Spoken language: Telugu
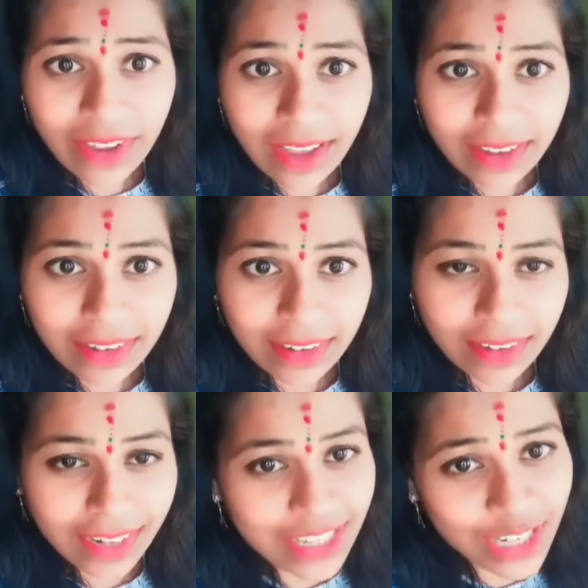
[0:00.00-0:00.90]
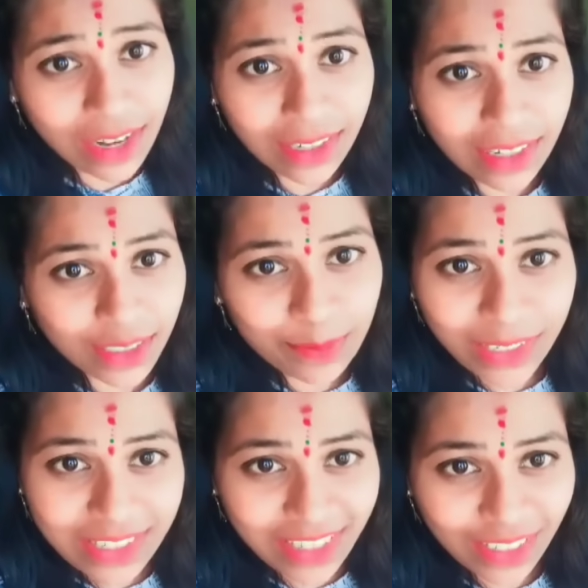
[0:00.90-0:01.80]
అని ఏంటో కాల్ని కట్ చేయగానే
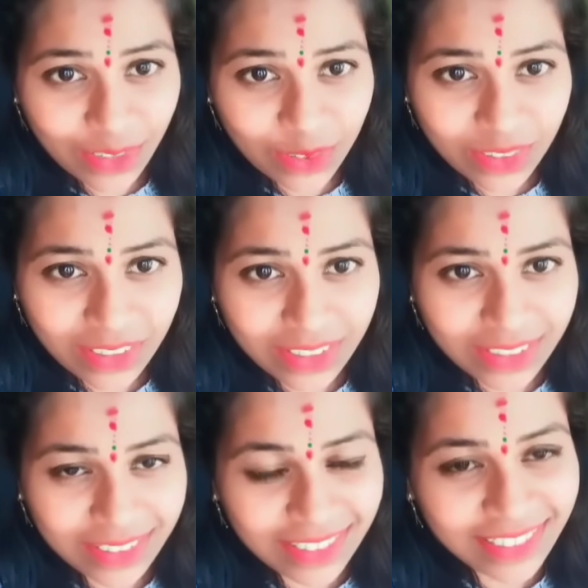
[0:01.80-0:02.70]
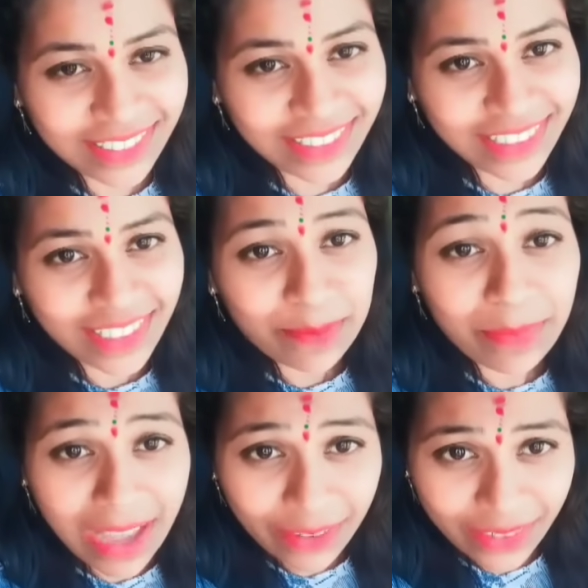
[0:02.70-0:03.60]
మరోవైపు అనుకు
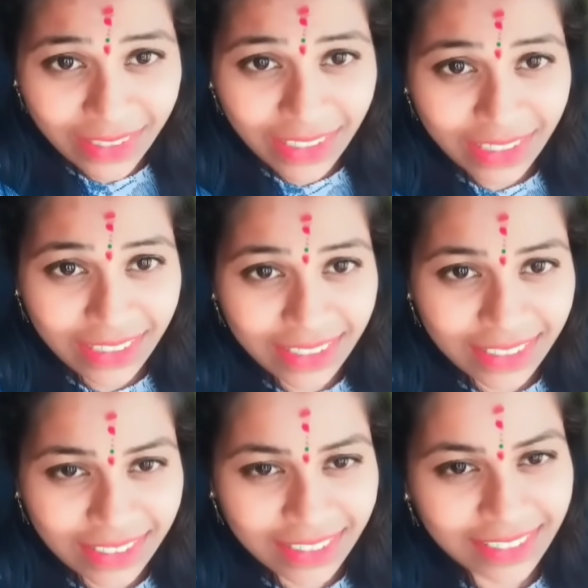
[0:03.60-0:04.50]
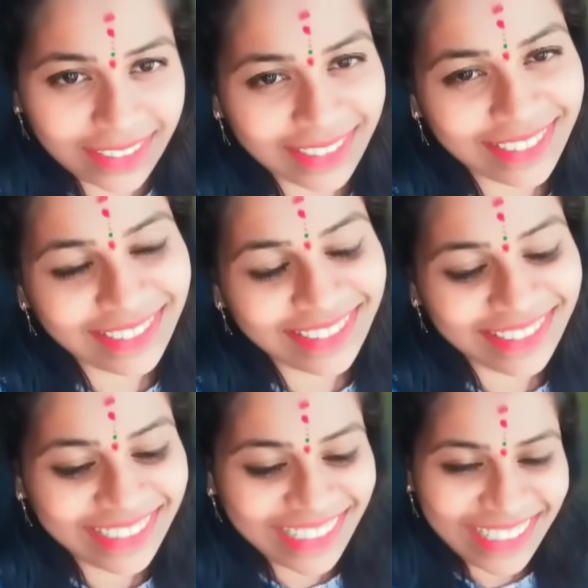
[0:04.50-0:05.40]
సెండే ఫోన్ చేస్తారు హలో
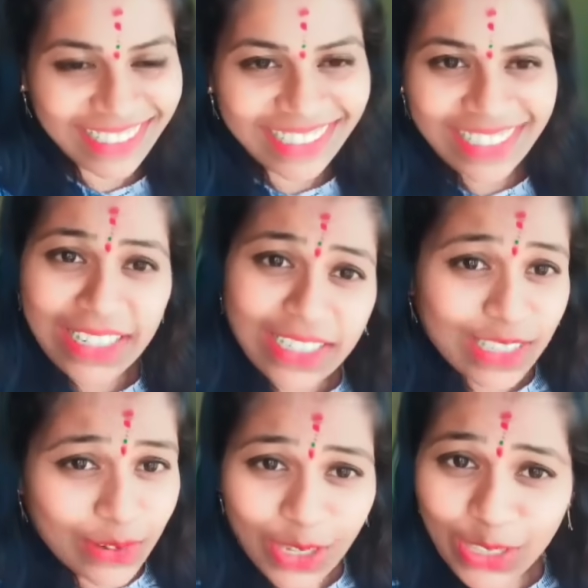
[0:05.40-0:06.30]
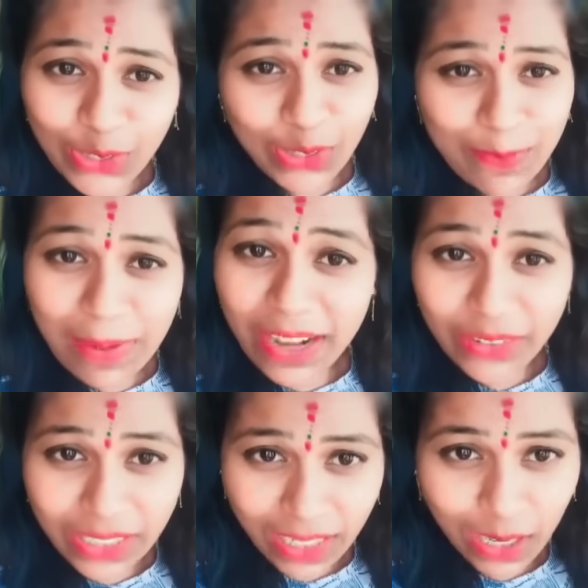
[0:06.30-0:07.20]
అను జెండి
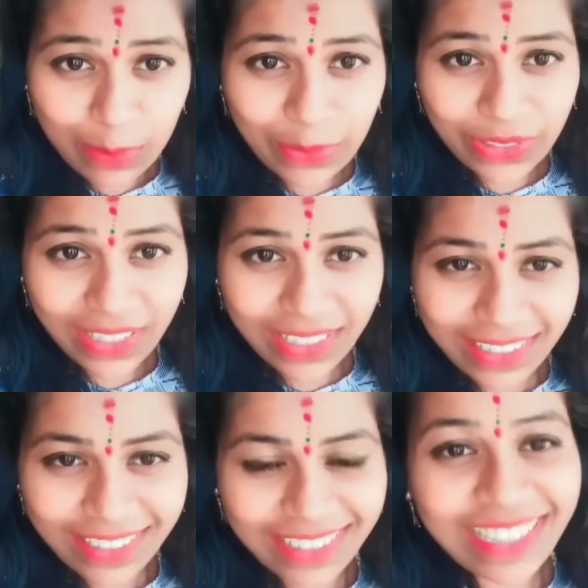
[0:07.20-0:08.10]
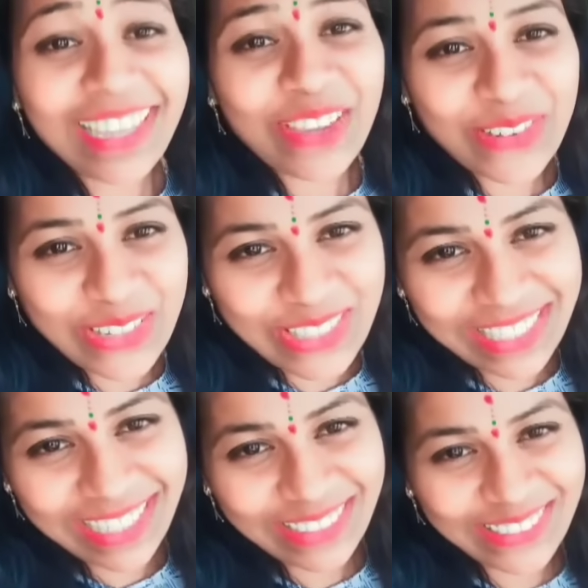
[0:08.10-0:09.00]
సార్ చెప్పండి సార్ సార్కి ఎలా ఉంది
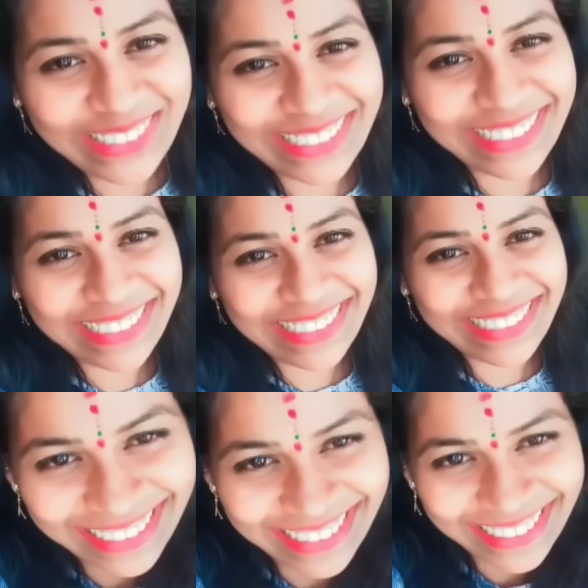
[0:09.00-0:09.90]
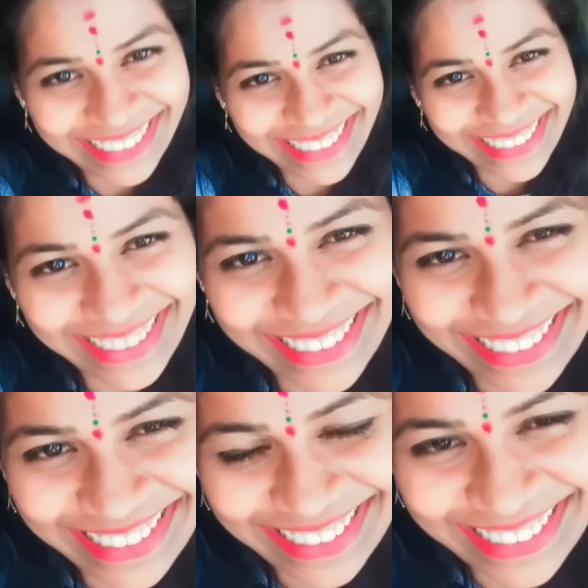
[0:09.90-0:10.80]
స్పృహలోకి వచ్చారు
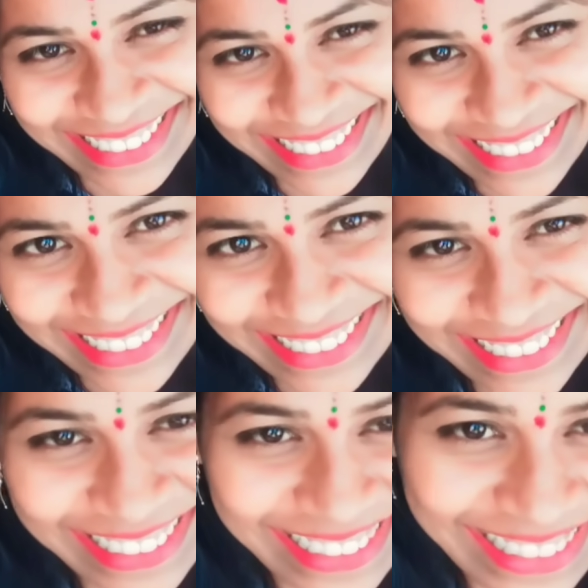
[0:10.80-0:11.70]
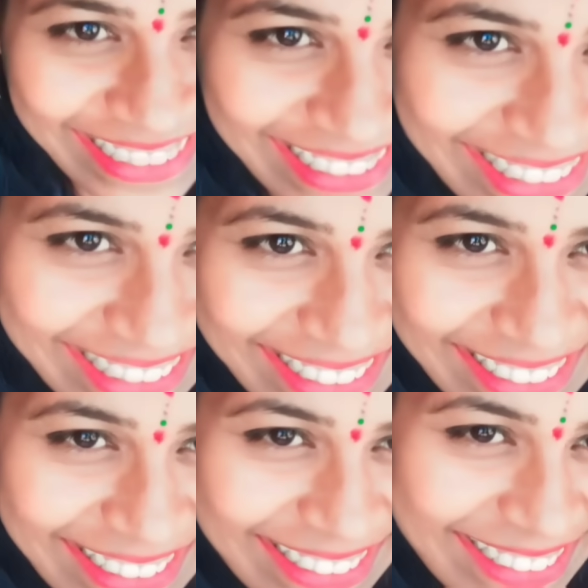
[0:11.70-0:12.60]
ఇప్పుడు మాట్లాడగలుగుతున్నారు
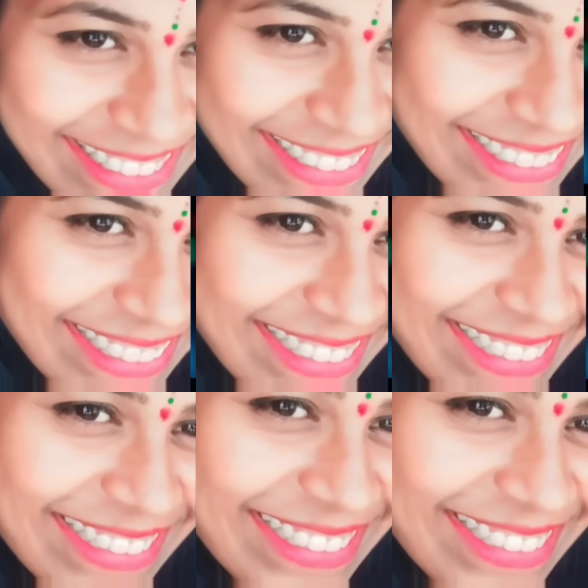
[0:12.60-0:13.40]
పర్ఫెక్ట్లీ